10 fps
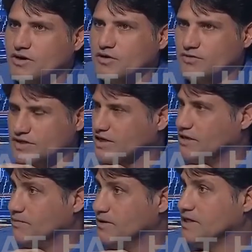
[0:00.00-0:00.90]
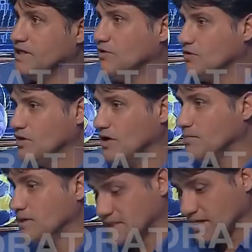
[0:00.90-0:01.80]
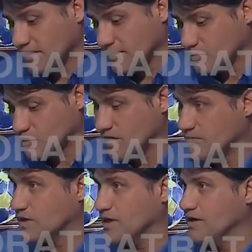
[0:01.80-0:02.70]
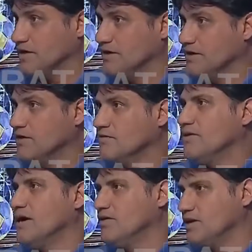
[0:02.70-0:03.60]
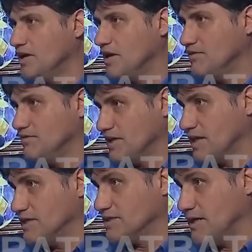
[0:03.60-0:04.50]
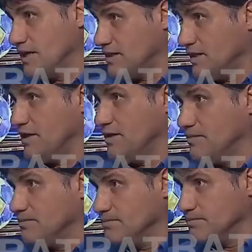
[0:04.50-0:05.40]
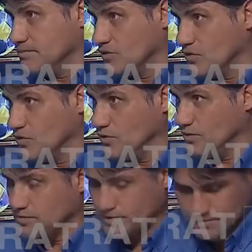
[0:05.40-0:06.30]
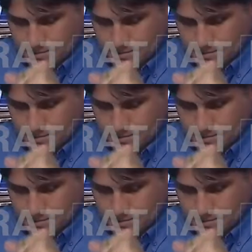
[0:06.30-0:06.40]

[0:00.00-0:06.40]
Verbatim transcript: اكو فد كلمه لانه بس هذا المكان بقالنا فحاولنا نحافظ عليه الصراحه دخلنا بكل قوه به.